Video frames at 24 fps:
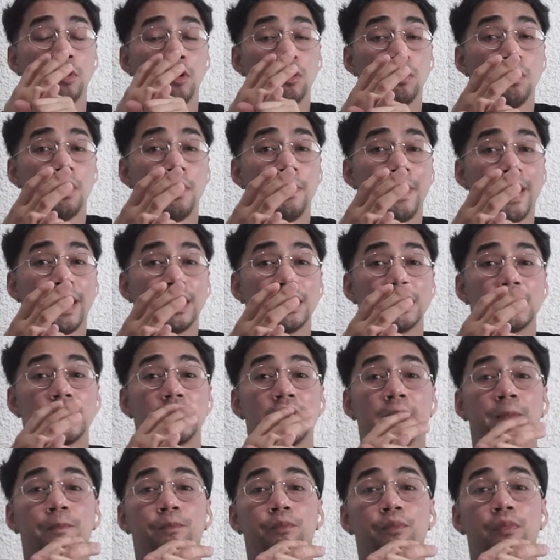
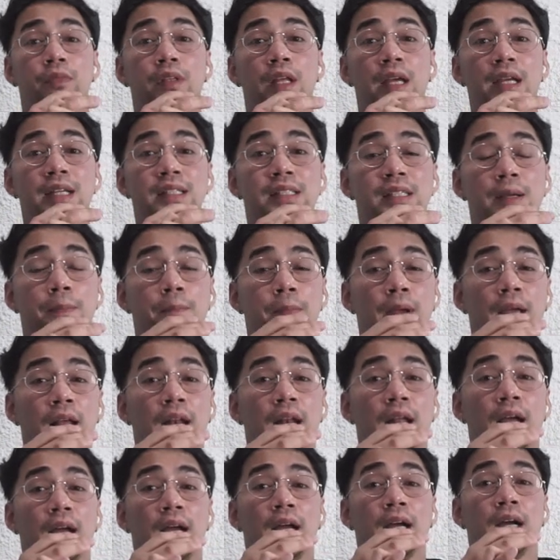nababas na
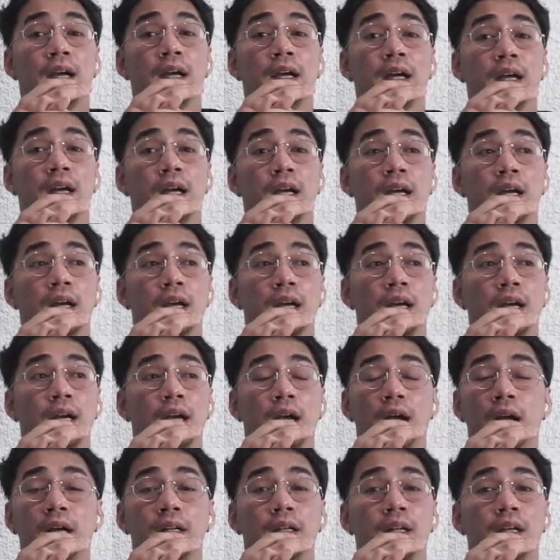Isabella
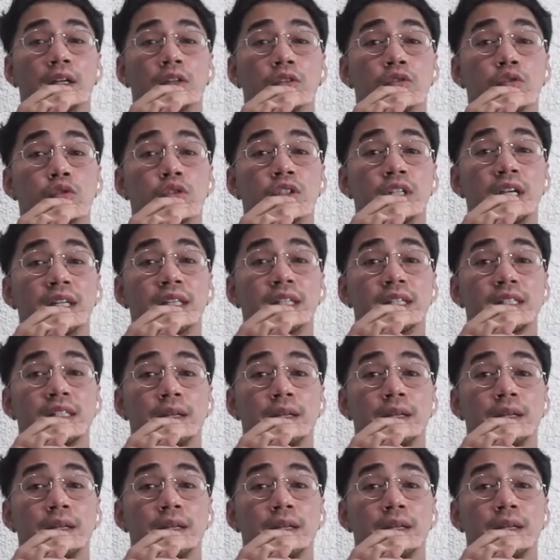uh, ah, new shade